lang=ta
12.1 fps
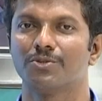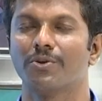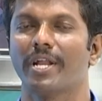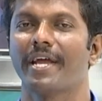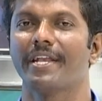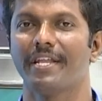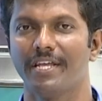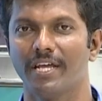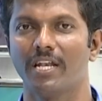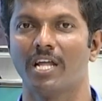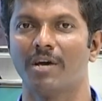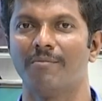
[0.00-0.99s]
ஸோ
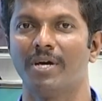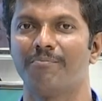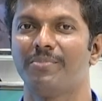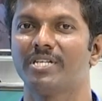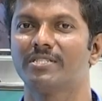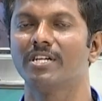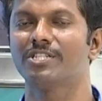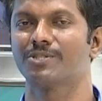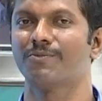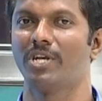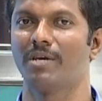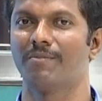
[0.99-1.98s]
லைட்டிங்கே இல்லாமல்
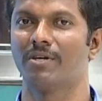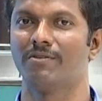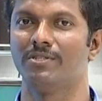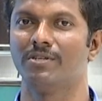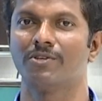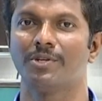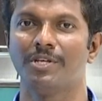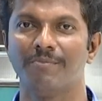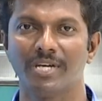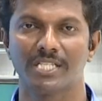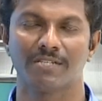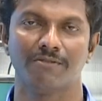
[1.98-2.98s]
பிக்சல்ஸ் மூலயமா வந்து ஒரு
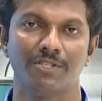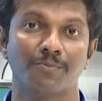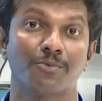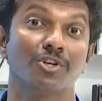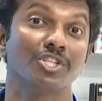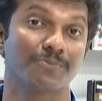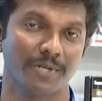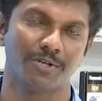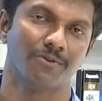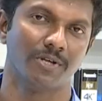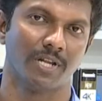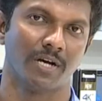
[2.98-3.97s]
இமேஜை வந்து ப்ரொடியூஸ்
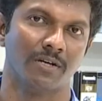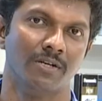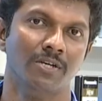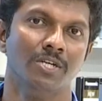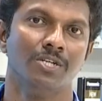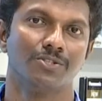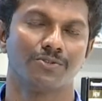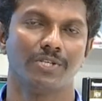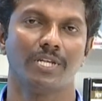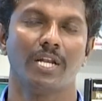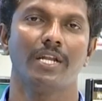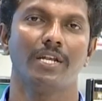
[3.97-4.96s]
பண்ணி கொடுக்குறாங்க ஸோ
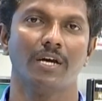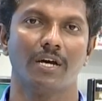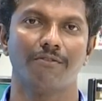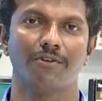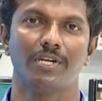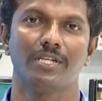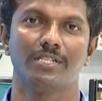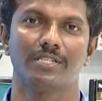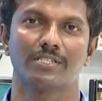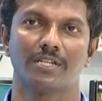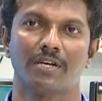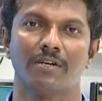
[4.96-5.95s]
இதனால் என்ன
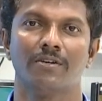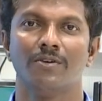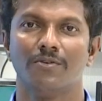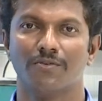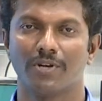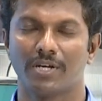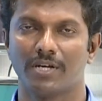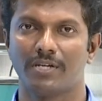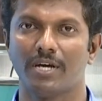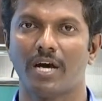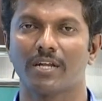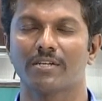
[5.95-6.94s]
அட்வான்டேஜஸ்னால் உங்களுக்கு
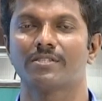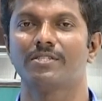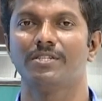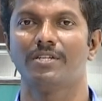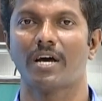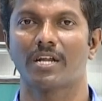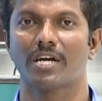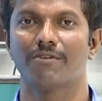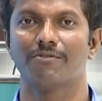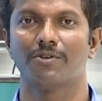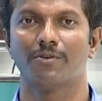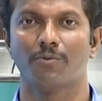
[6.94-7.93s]
டார்க்கஸ்ட் சீன்
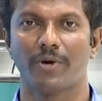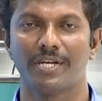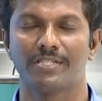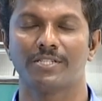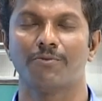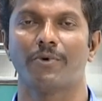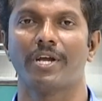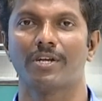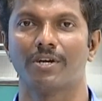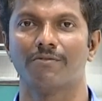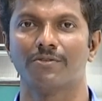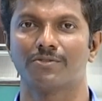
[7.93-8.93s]
டார்க்காகவும் ஒயிட் சீன்
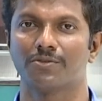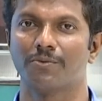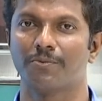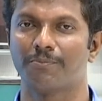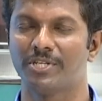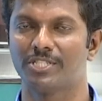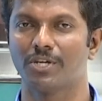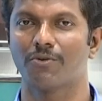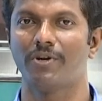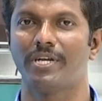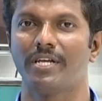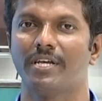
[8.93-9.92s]
ஒயிட்காகவும் ஸோ பிக்சர்
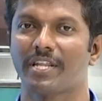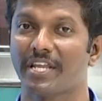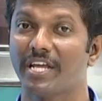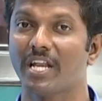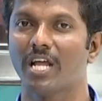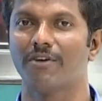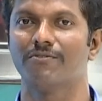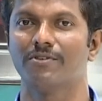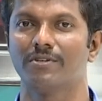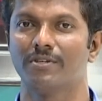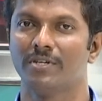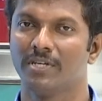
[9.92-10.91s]
குவாலிட்டி
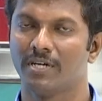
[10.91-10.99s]
ரியலாகவும்